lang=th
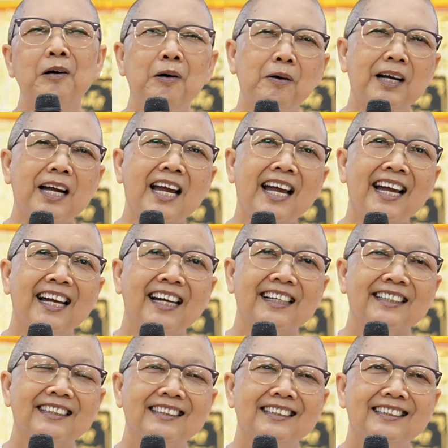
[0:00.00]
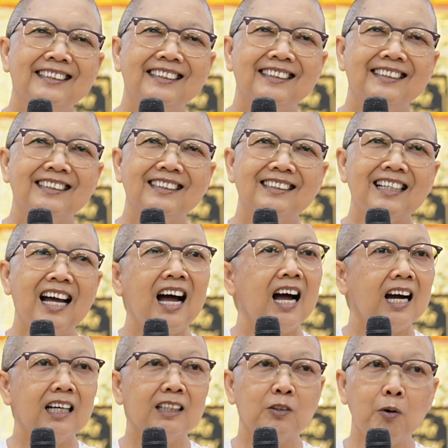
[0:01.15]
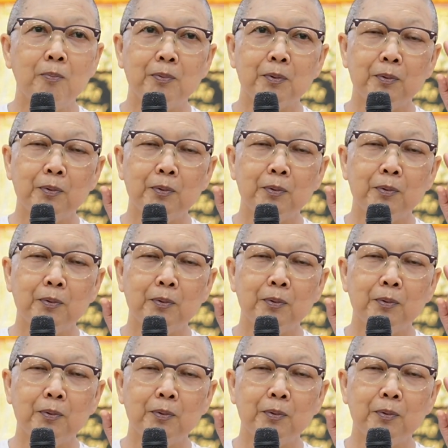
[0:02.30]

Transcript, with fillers: ก็แค่ตากระทบ